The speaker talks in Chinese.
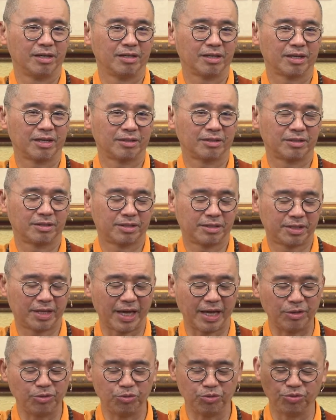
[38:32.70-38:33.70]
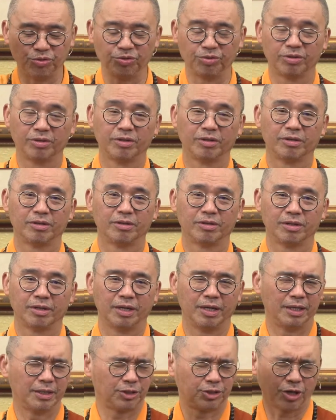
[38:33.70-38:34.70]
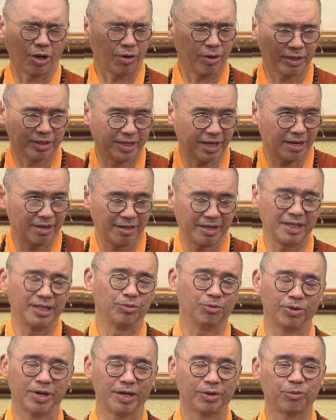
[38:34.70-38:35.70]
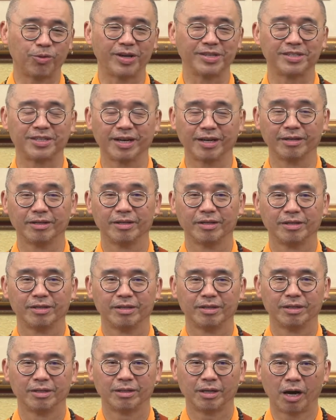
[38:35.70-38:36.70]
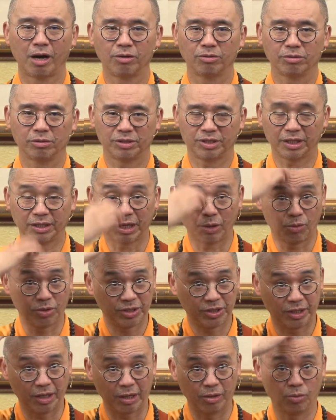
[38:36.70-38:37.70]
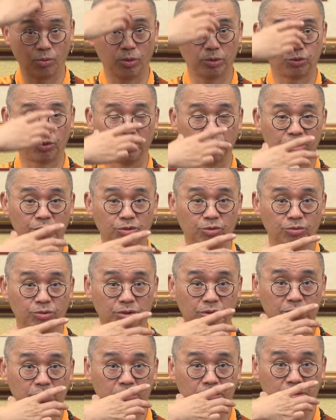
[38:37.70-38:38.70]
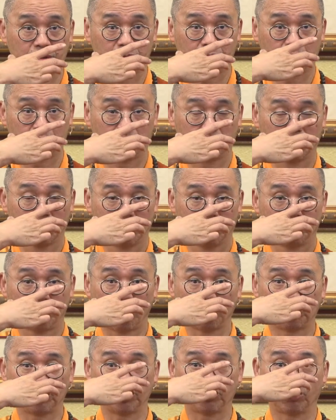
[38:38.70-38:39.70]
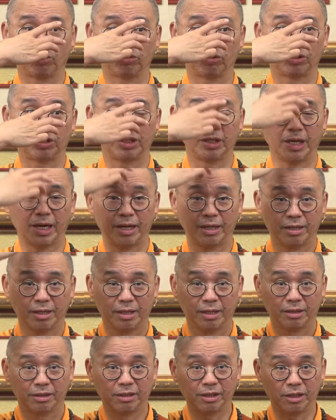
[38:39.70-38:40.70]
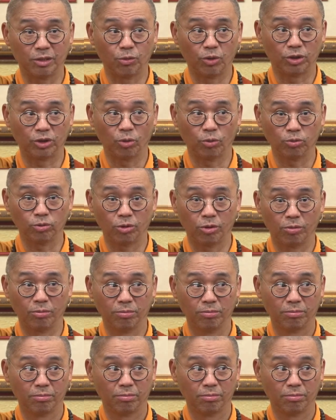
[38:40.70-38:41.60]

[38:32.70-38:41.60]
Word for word: 个天女，脚要这样立，我还观想。然后现在我想，我全身就毛细孔就起来，这里会抖动，